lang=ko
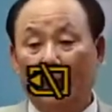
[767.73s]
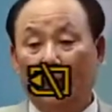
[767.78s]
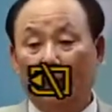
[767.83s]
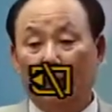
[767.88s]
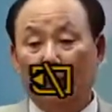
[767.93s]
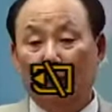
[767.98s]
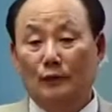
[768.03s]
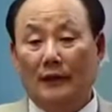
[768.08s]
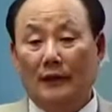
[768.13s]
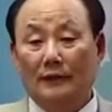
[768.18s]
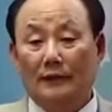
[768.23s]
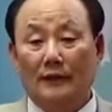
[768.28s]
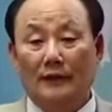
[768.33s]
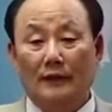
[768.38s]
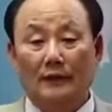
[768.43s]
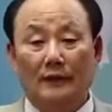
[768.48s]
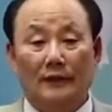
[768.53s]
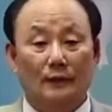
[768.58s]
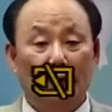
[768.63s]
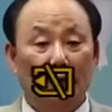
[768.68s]

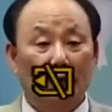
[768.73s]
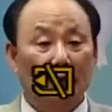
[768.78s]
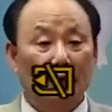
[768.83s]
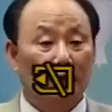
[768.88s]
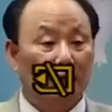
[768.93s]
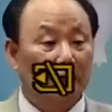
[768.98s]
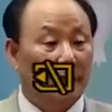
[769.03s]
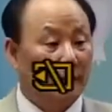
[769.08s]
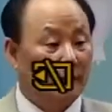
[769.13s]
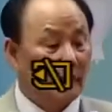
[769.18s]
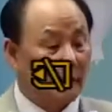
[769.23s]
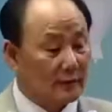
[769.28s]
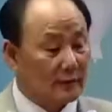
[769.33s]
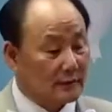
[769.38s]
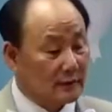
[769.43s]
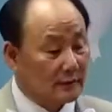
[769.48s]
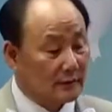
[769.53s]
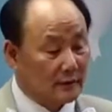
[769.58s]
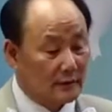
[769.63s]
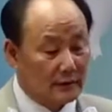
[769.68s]
우간다에다 우리 이제
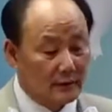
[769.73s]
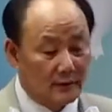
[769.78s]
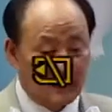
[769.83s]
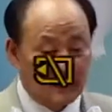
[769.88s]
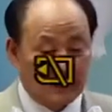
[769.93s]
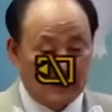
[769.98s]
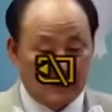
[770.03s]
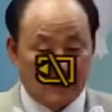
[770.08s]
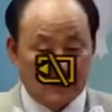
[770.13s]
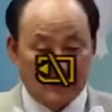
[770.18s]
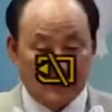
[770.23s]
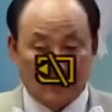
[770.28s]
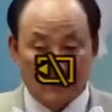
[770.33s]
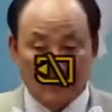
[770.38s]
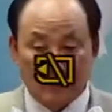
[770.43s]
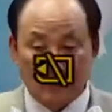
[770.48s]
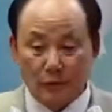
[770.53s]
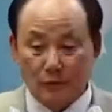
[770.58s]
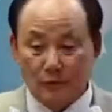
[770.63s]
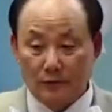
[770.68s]
같이
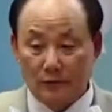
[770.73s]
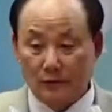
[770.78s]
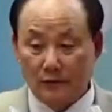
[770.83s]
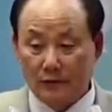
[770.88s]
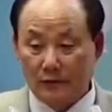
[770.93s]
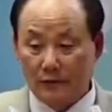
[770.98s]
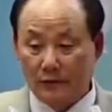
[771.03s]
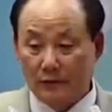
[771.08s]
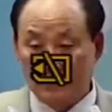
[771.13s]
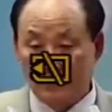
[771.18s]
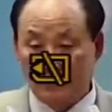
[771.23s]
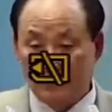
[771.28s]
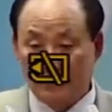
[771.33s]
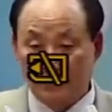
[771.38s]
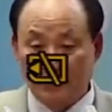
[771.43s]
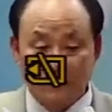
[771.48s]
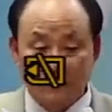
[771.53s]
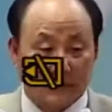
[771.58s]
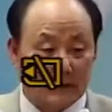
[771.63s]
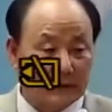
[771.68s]
다녀온 그 김기송
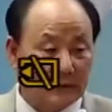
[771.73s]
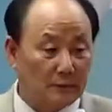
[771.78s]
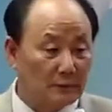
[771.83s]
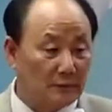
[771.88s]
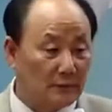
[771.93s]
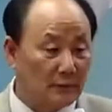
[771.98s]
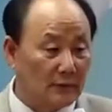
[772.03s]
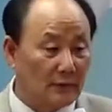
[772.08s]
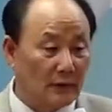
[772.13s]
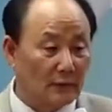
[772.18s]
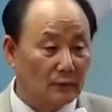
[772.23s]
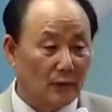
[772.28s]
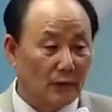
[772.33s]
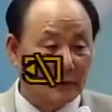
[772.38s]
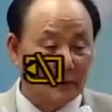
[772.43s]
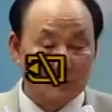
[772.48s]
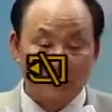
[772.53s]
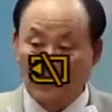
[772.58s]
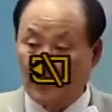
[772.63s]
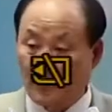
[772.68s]
목사님이라고
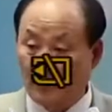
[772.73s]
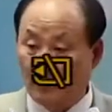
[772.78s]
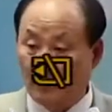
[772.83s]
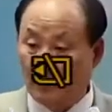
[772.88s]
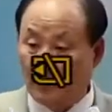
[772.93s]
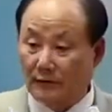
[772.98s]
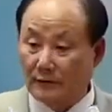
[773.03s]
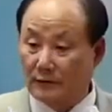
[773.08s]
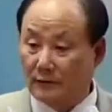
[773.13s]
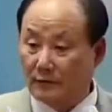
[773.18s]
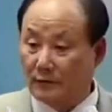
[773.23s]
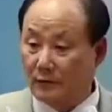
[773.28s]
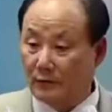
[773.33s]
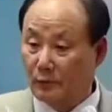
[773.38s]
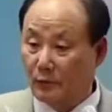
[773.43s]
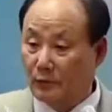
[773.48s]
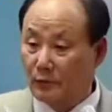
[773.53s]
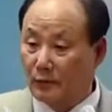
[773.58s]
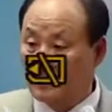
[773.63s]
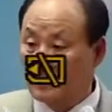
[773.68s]
하는 분한번 왔었나
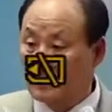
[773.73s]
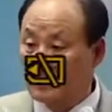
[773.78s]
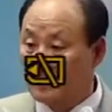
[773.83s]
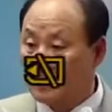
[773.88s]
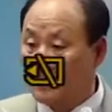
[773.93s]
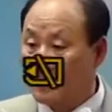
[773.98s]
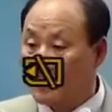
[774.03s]
모르겠는데